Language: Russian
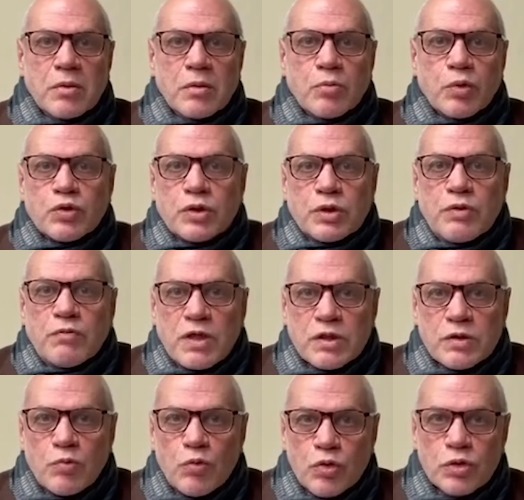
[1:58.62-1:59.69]
просто
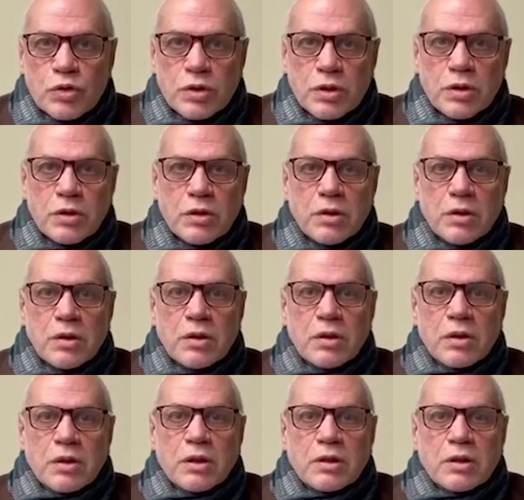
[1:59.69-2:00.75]
невозможно.
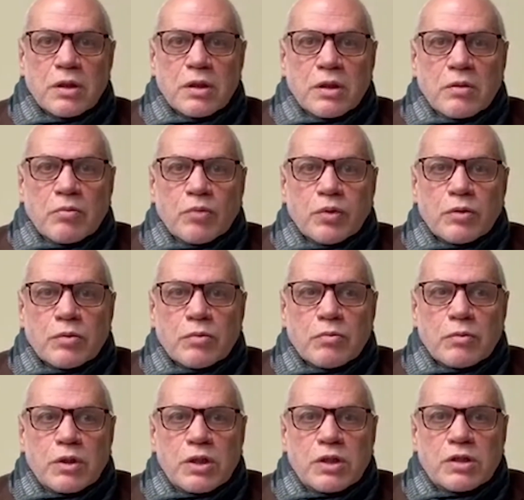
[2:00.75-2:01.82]
Это
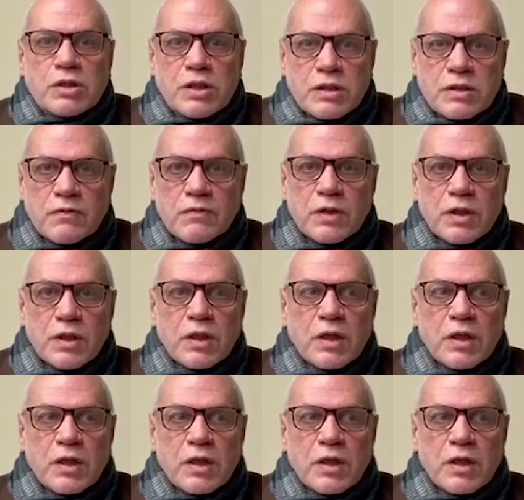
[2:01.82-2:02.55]
естественное и